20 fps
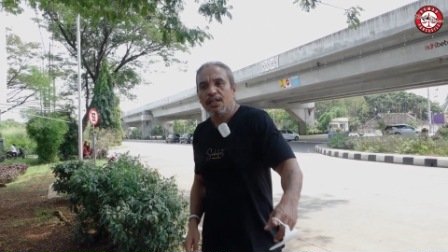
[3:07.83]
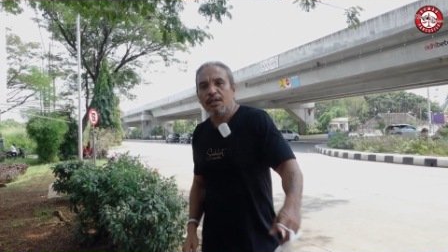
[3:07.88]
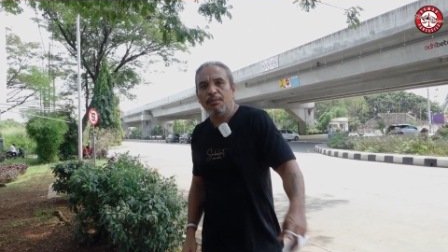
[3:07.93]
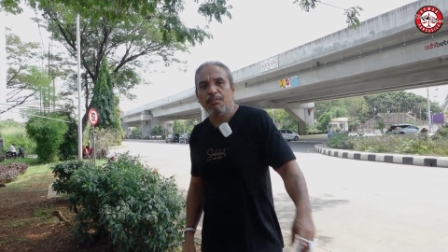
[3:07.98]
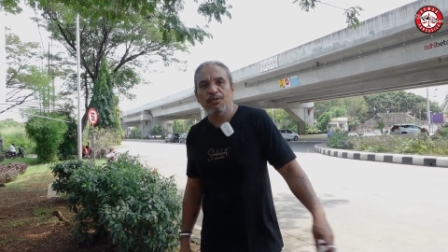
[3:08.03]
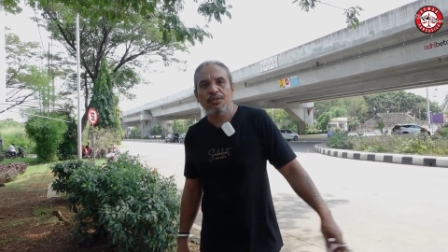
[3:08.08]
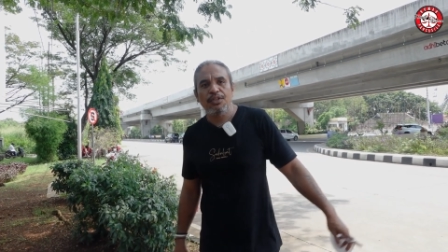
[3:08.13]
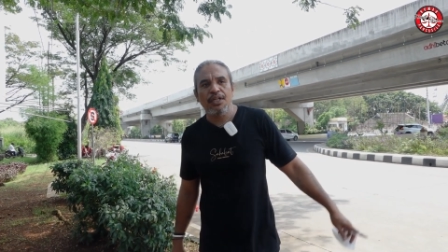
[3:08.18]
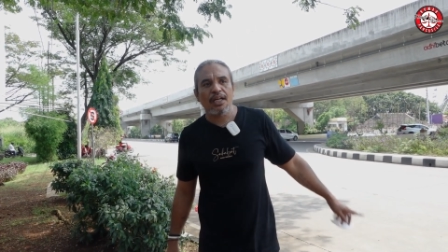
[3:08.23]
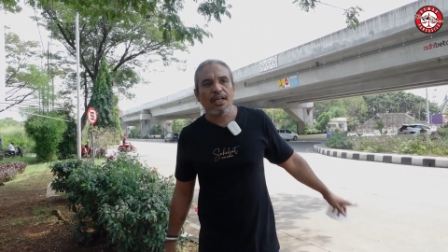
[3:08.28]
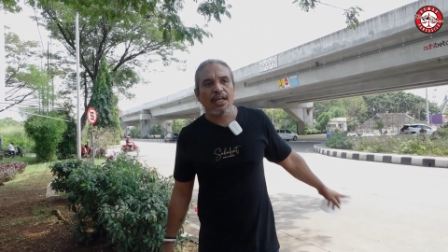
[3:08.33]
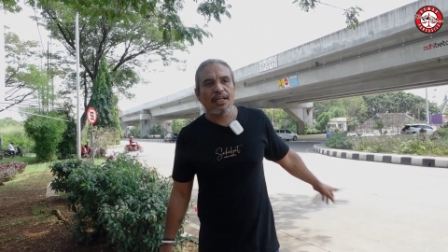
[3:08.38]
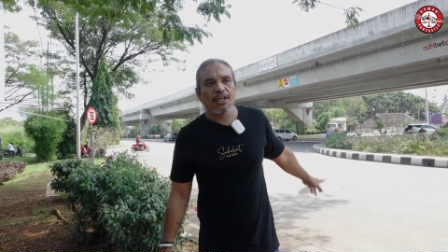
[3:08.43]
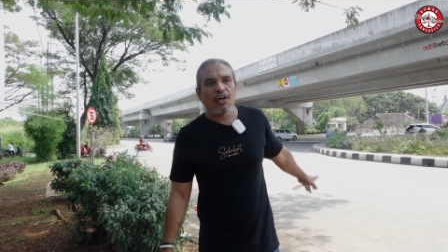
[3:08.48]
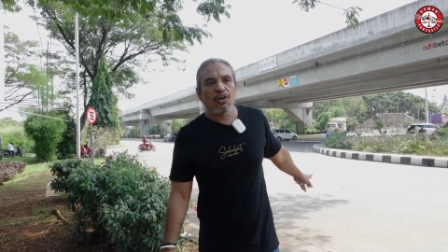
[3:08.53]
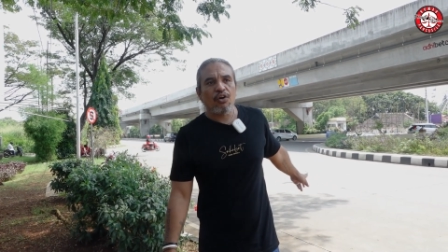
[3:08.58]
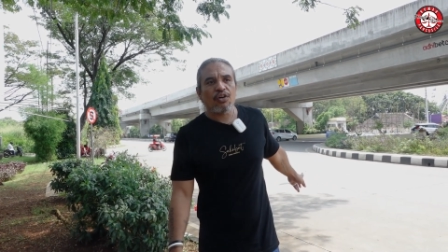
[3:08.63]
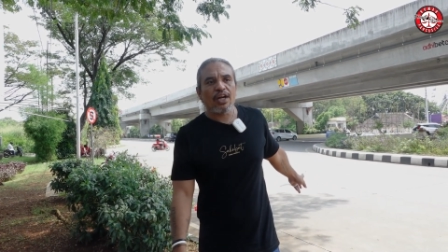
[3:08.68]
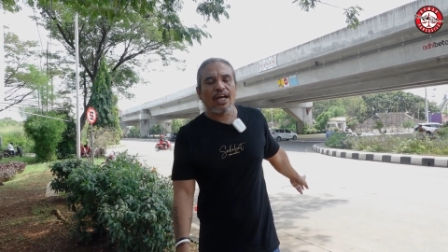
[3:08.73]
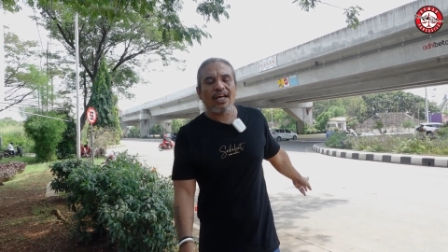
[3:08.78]
kemudian
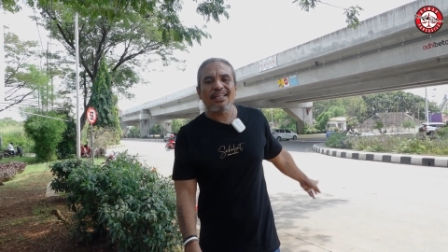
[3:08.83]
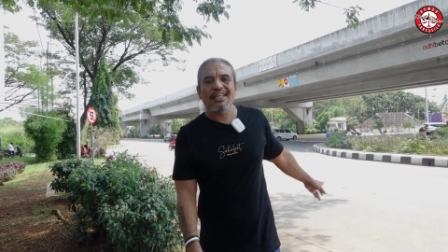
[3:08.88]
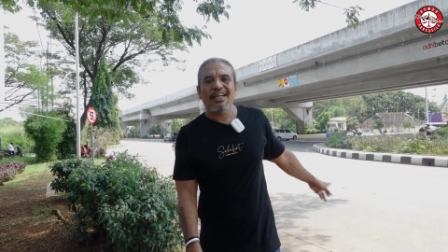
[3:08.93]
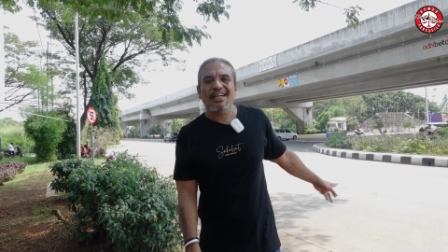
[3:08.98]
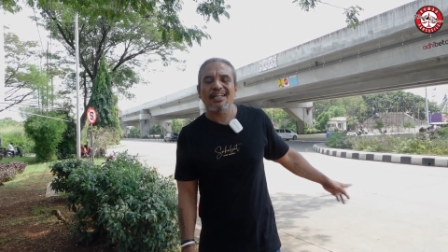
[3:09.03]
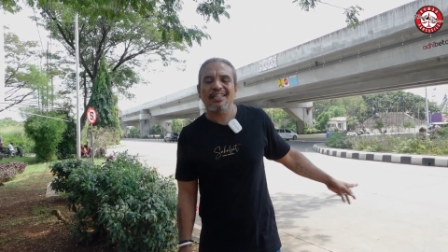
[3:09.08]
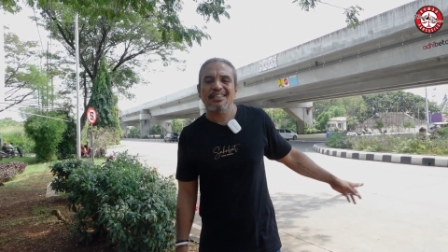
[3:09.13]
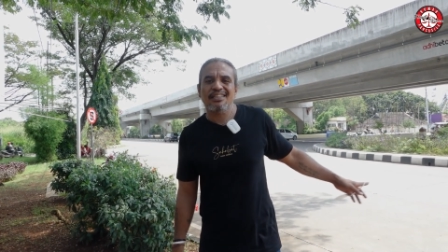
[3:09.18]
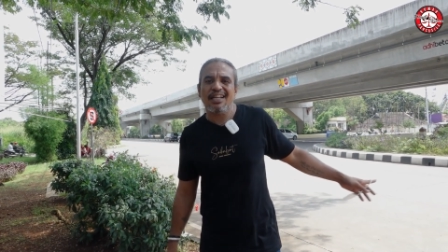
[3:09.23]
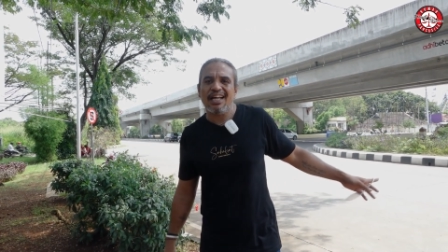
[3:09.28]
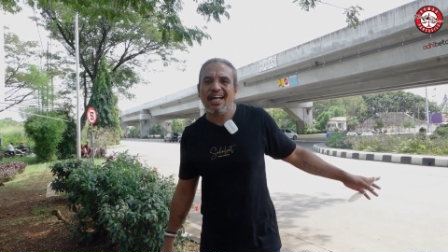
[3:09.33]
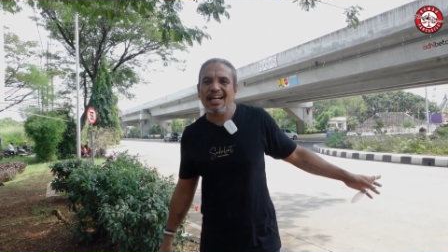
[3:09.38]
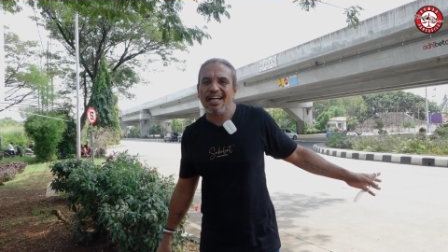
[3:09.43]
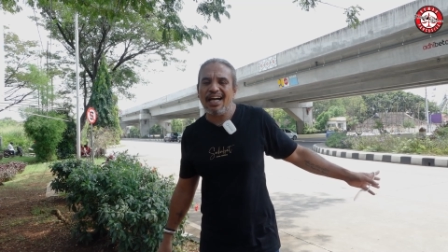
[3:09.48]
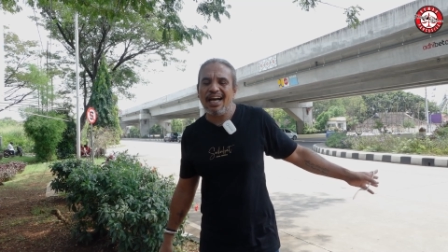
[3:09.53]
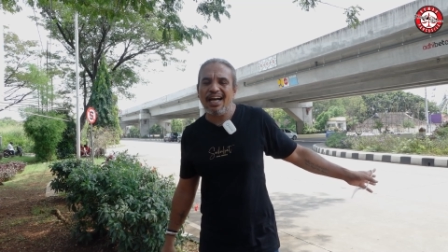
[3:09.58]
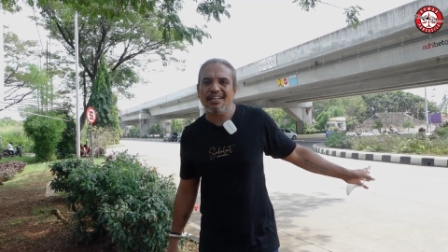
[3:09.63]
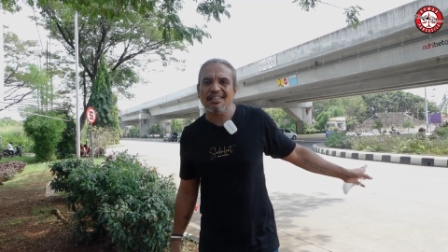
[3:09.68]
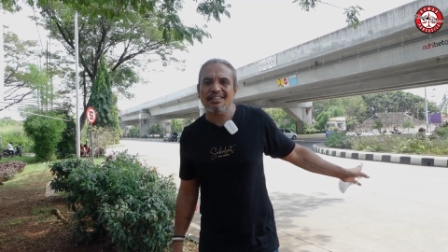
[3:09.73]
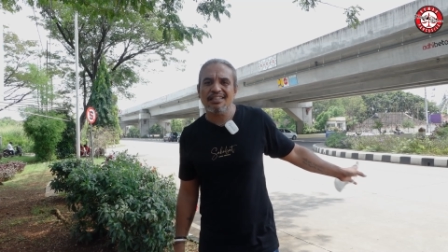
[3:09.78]
ada orang yang
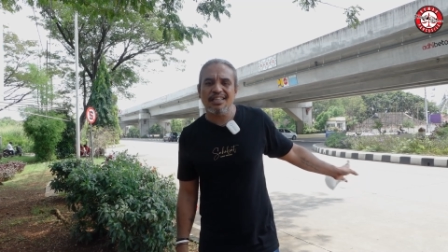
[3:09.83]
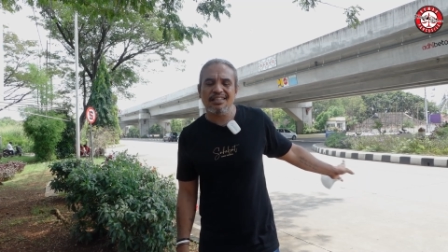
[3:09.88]
kecelakaan